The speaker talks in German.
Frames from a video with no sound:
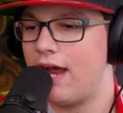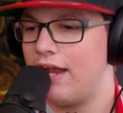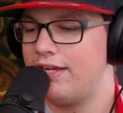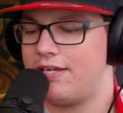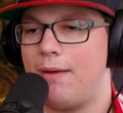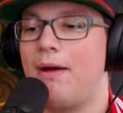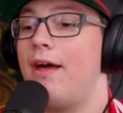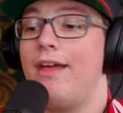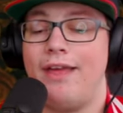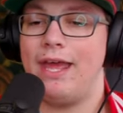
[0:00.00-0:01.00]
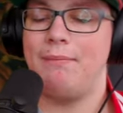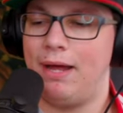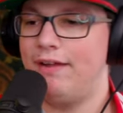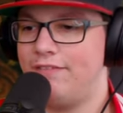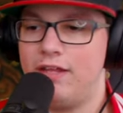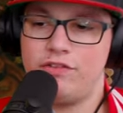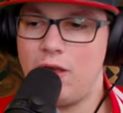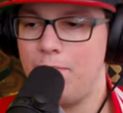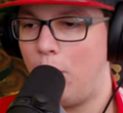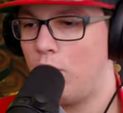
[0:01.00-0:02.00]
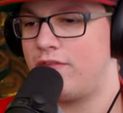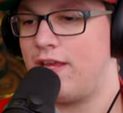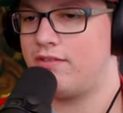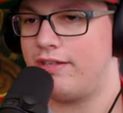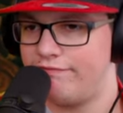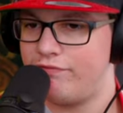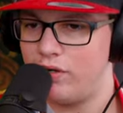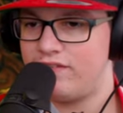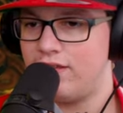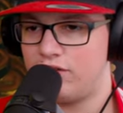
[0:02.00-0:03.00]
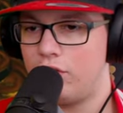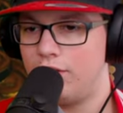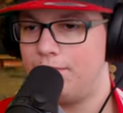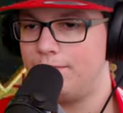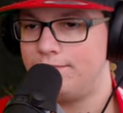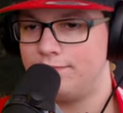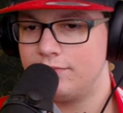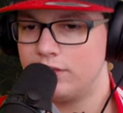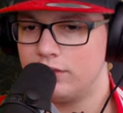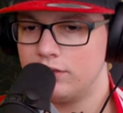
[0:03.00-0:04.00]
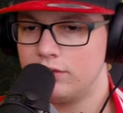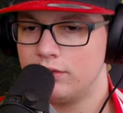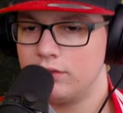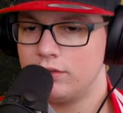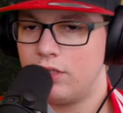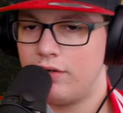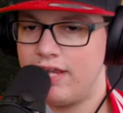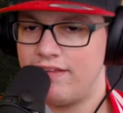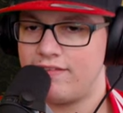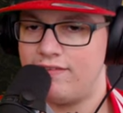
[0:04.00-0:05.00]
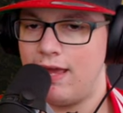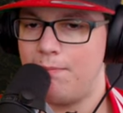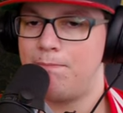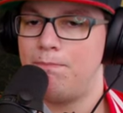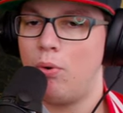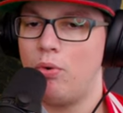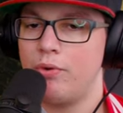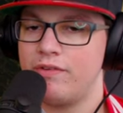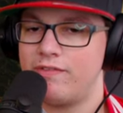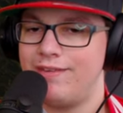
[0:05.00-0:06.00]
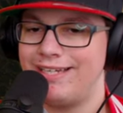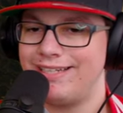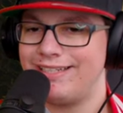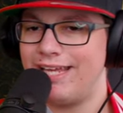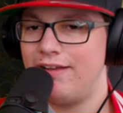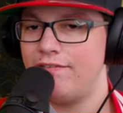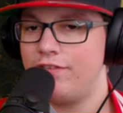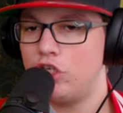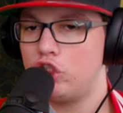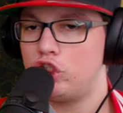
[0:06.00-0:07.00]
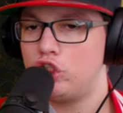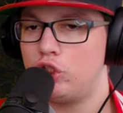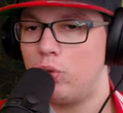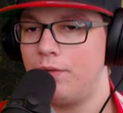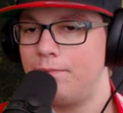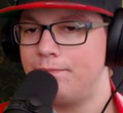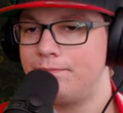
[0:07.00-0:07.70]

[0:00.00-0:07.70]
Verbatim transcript: gar nicht, aber immerhin, der ist ja Bonus, also dann wollte ich es ja doch. Okay, es ist der Bonus, den kennen wir schon